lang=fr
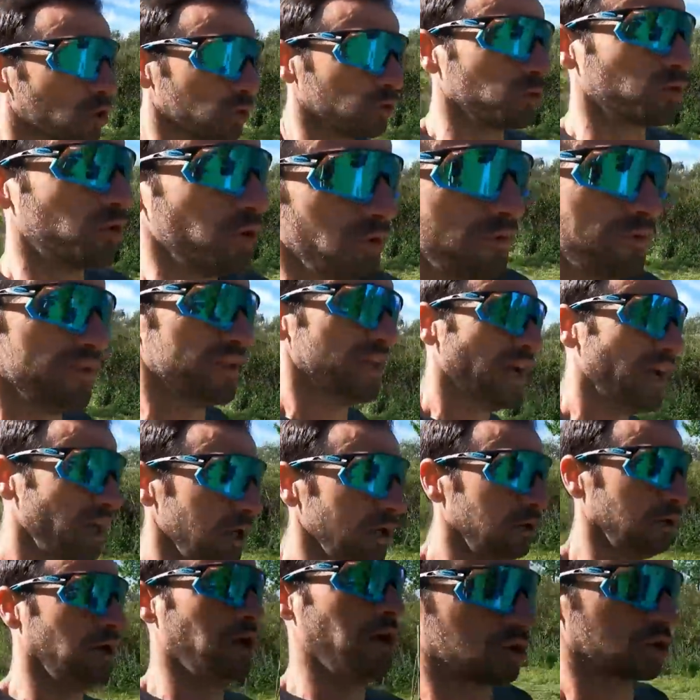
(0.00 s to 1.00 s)
Donc au
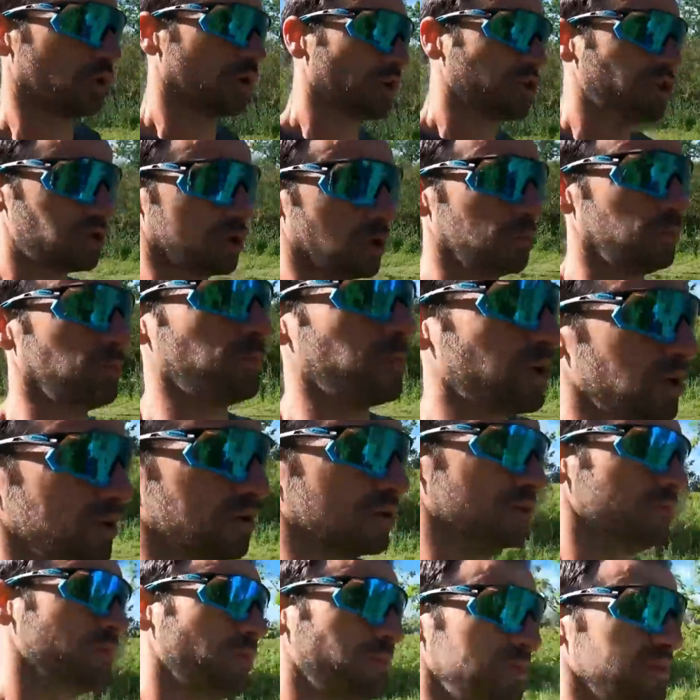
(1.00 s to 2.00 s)
final, je crois que je suis à peu près
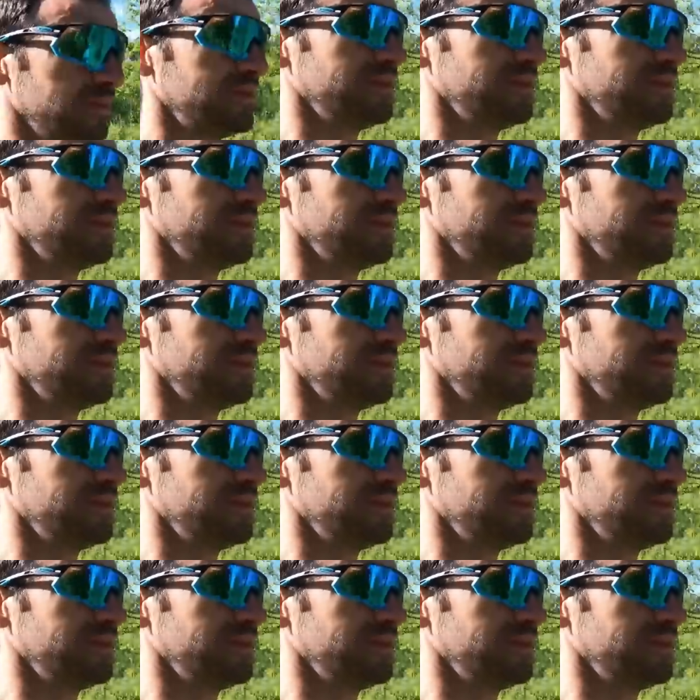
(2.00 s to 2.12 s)
dans le même